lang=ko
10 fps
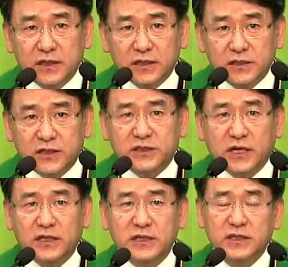
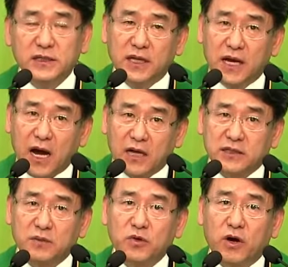시작인
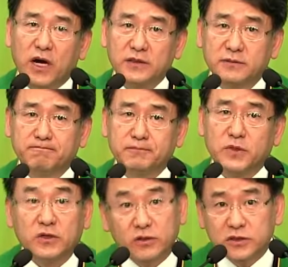아담과 하는 그러지를